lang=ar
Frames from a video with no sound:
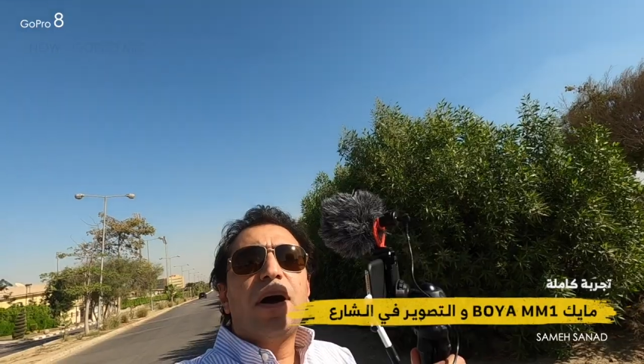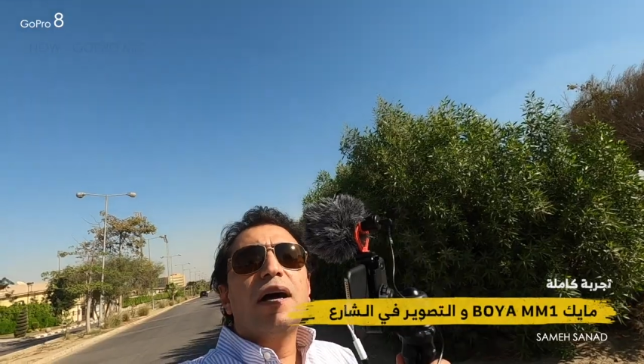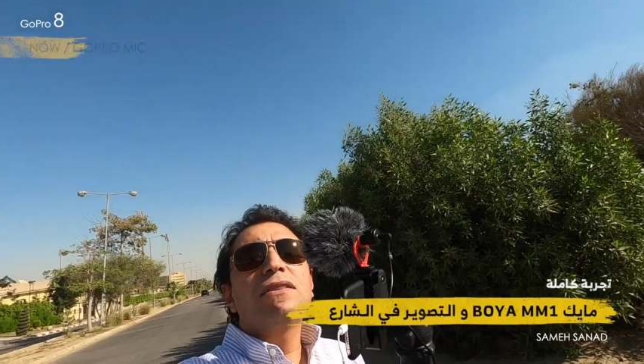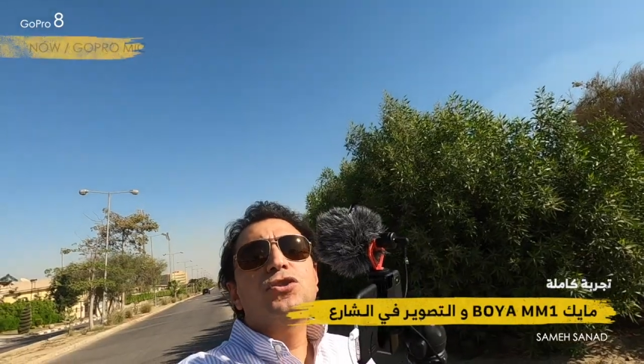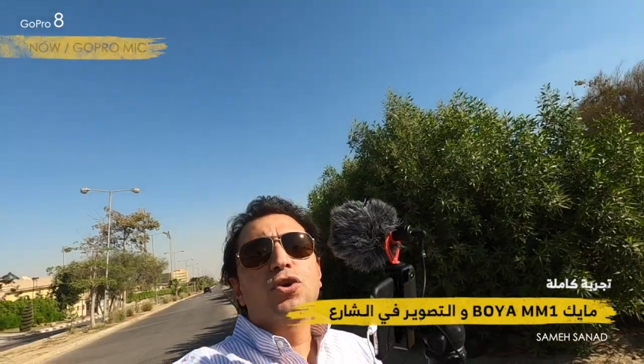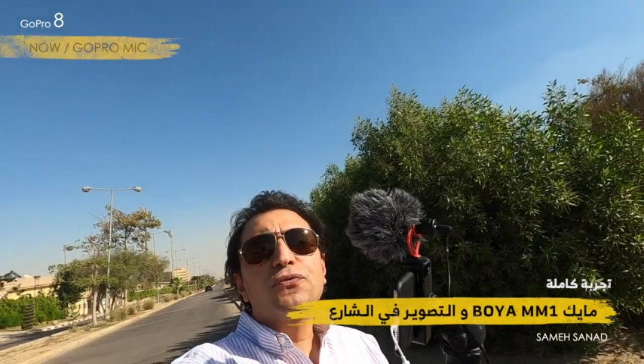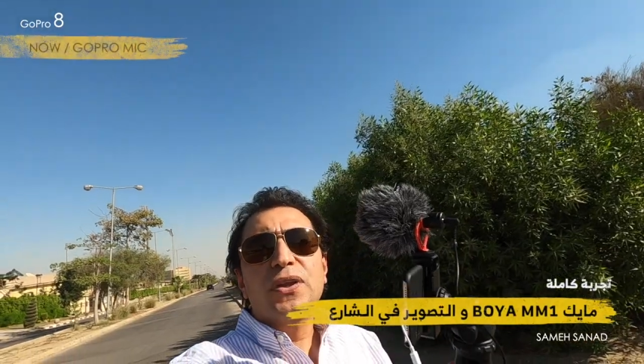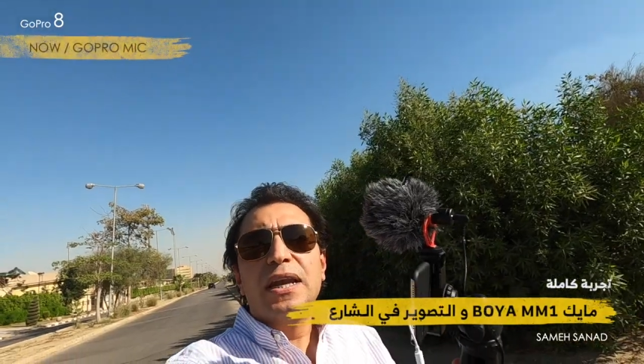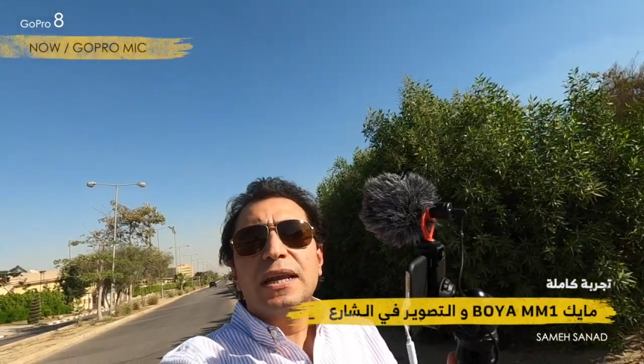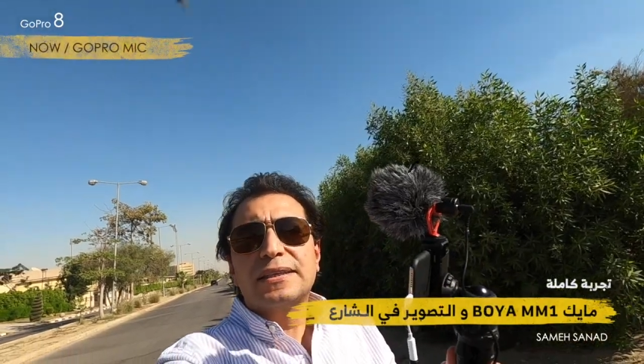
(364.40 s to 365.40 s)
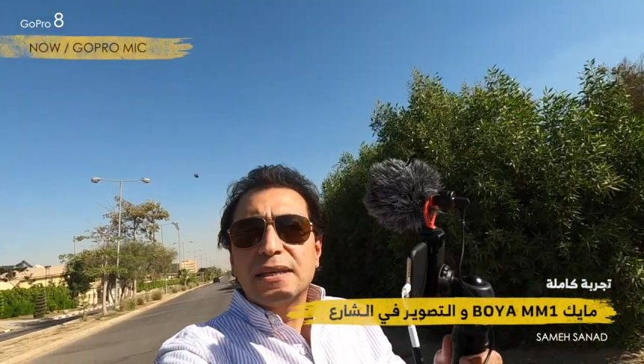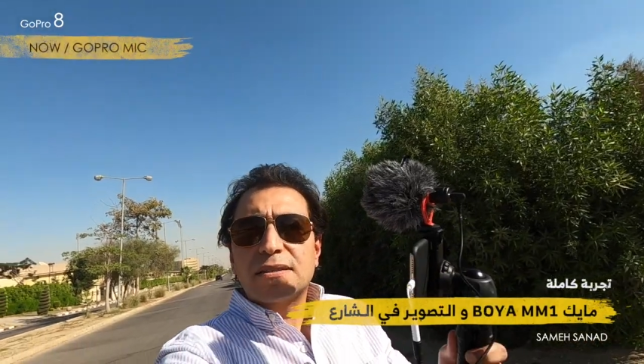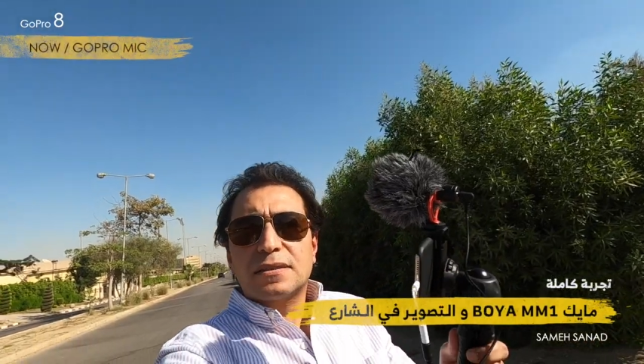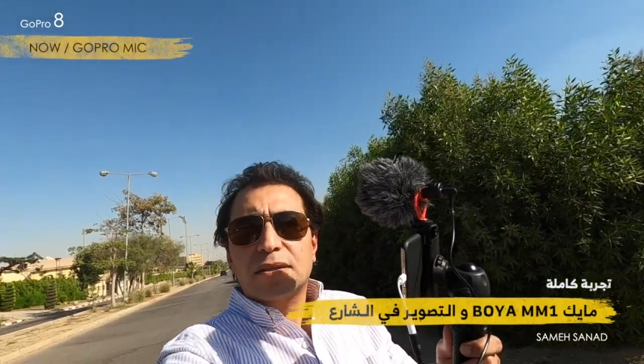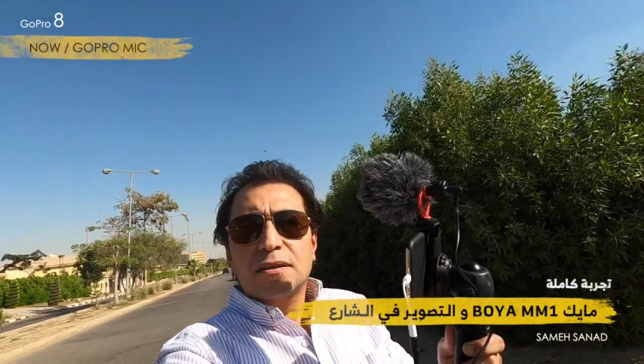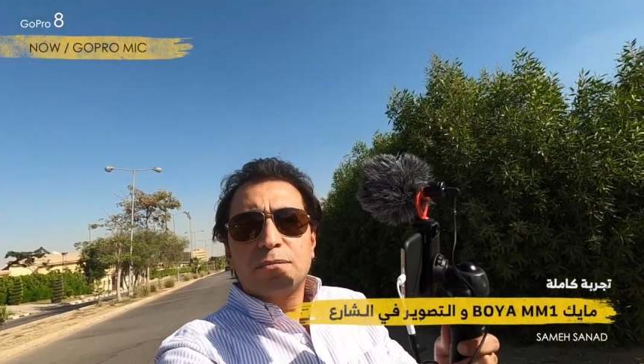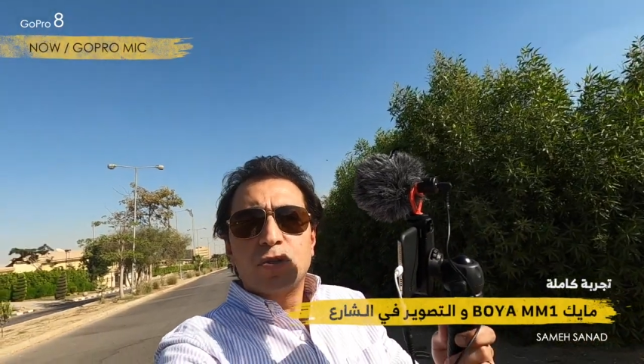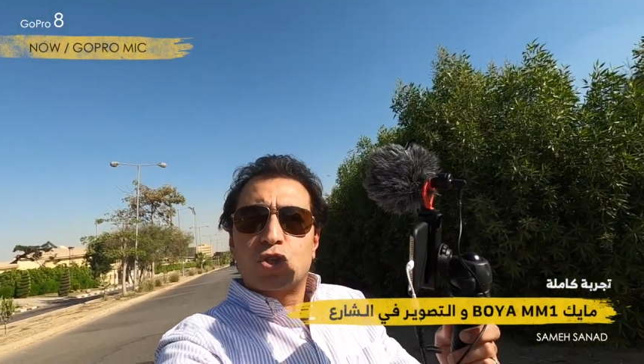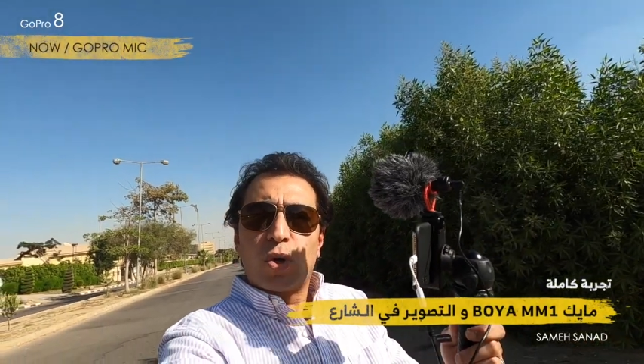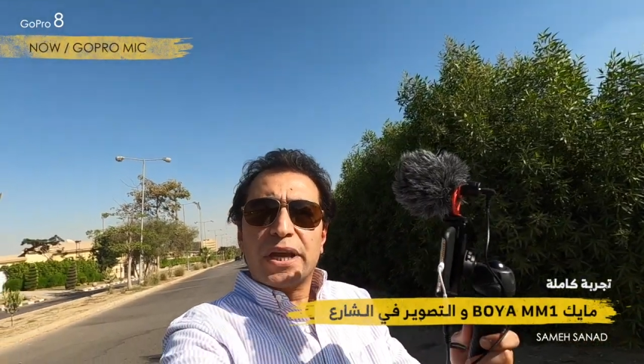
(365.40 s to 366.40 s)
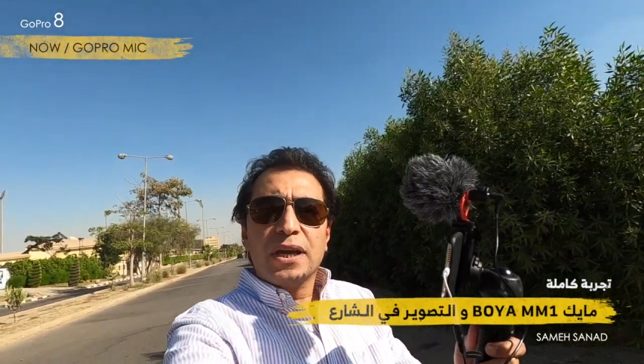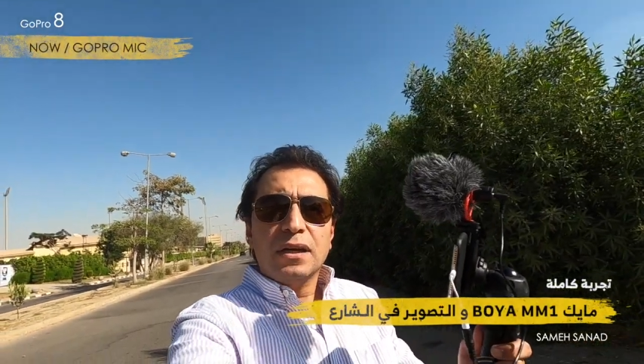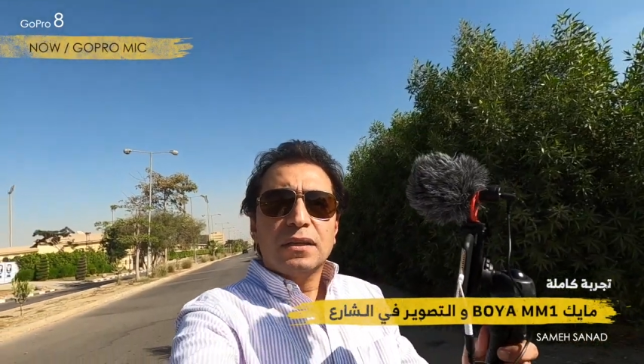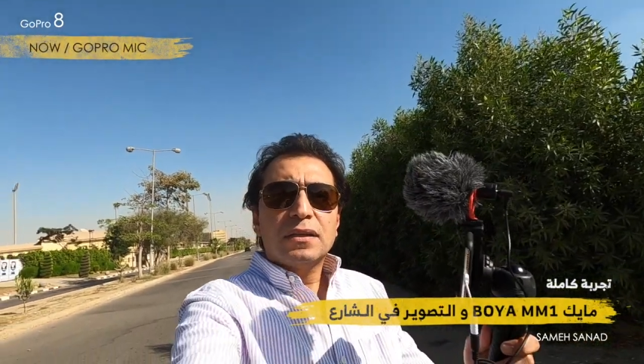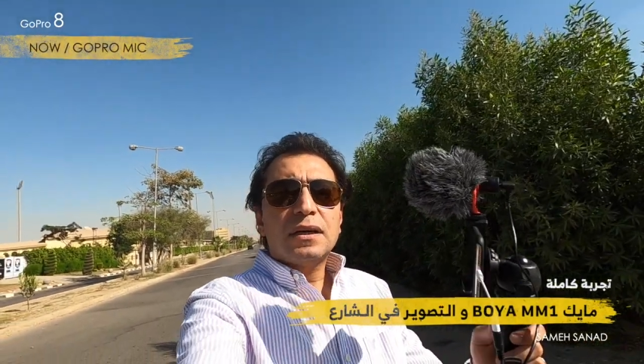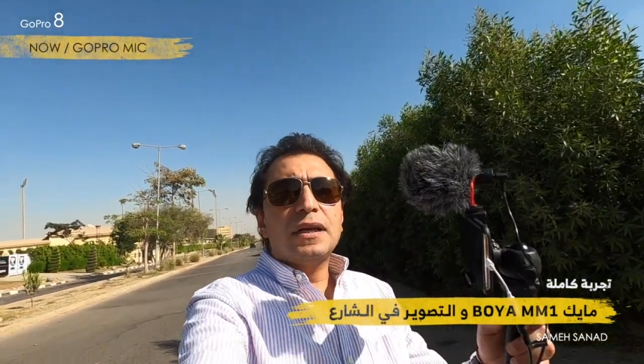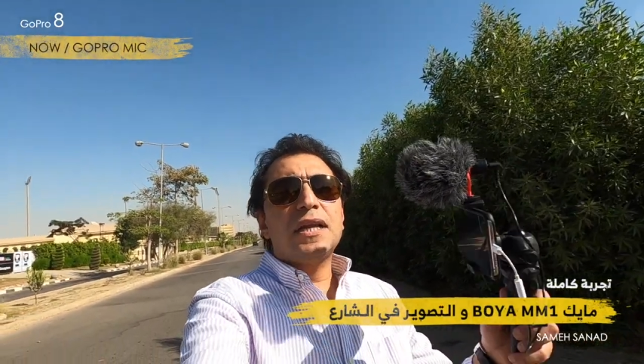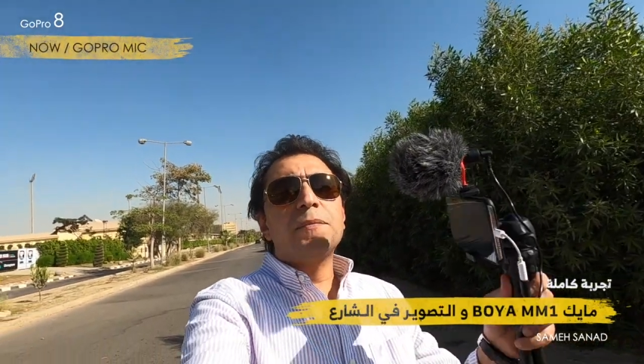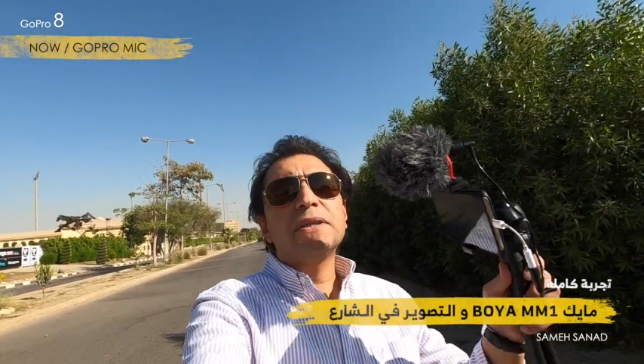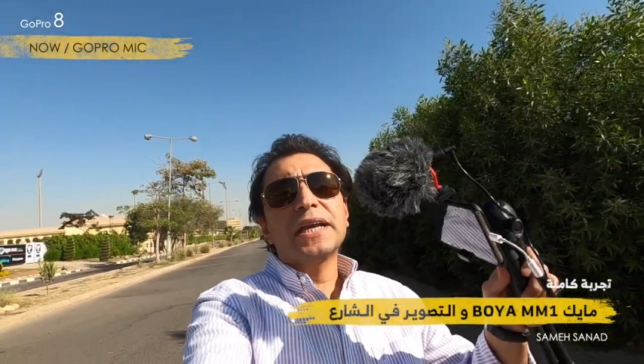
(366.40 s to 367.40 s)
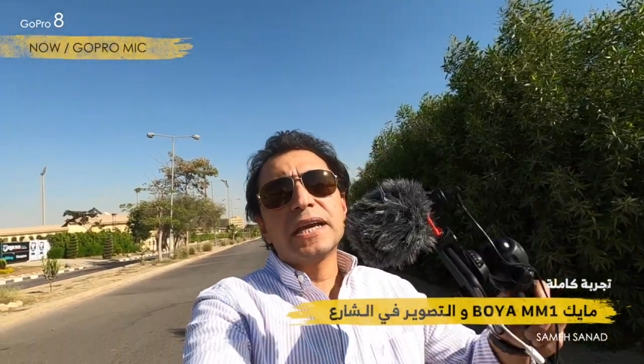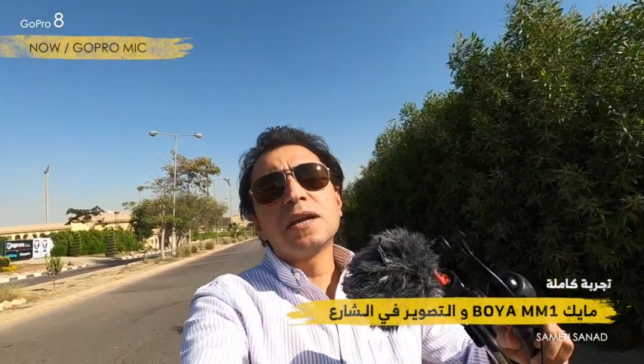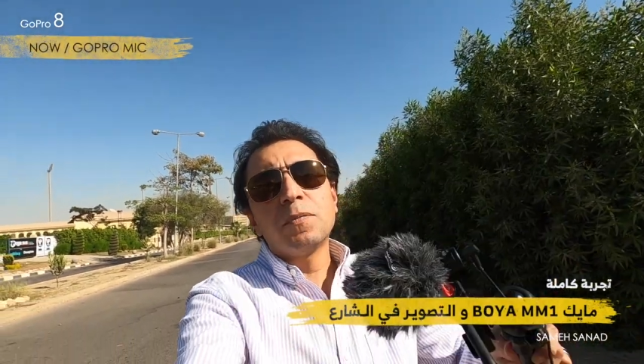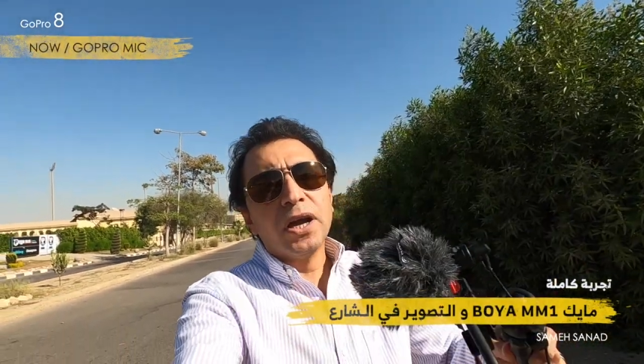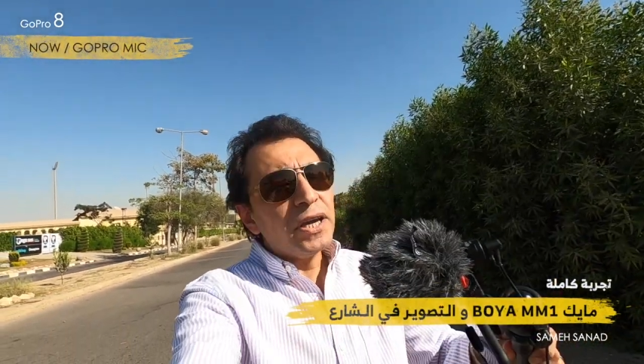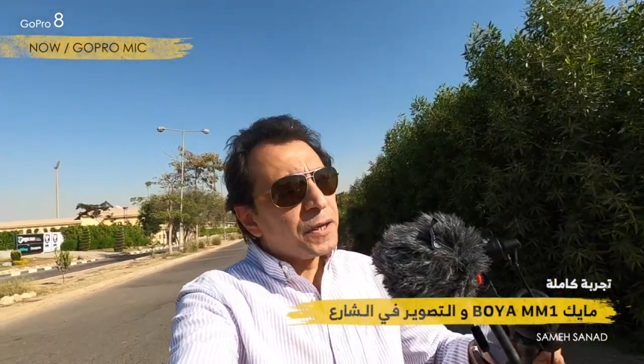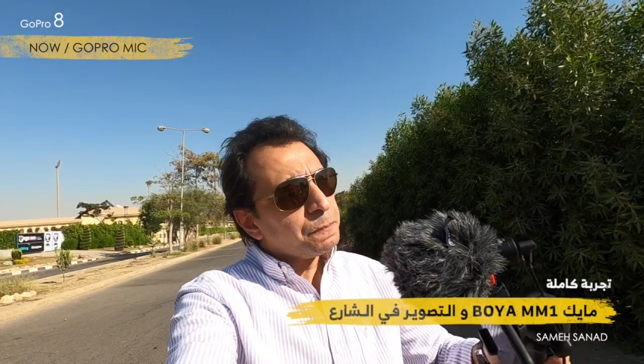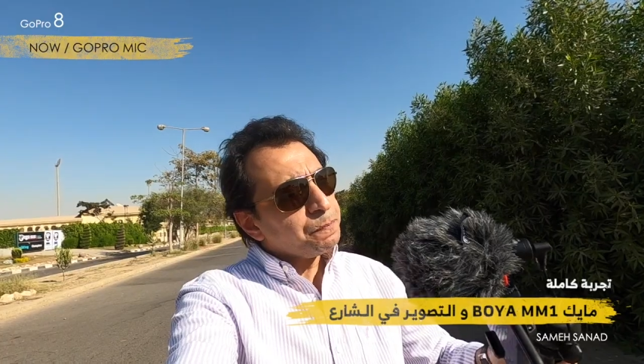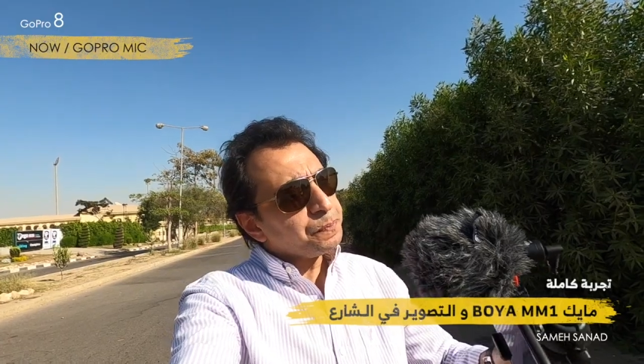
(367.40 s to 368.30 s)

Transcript: طبعا شفنا التيست من شويه اللي من غير المايك